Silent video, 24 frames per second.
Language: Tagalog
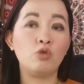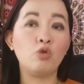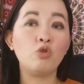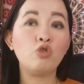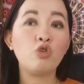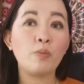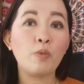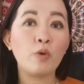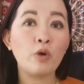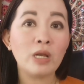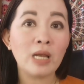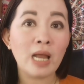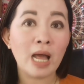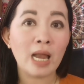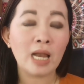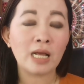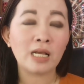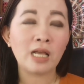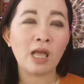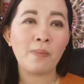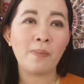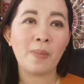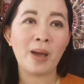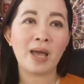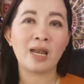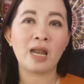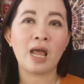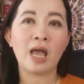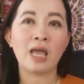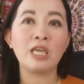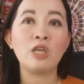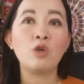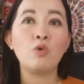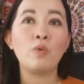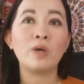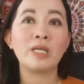Doon nyo po ilalagay
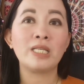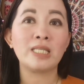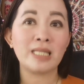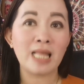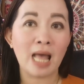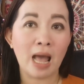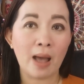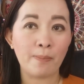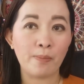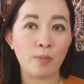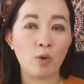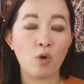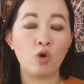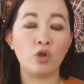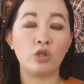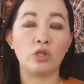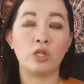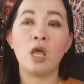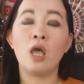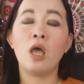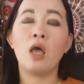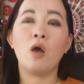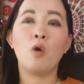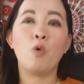para iwas tapon.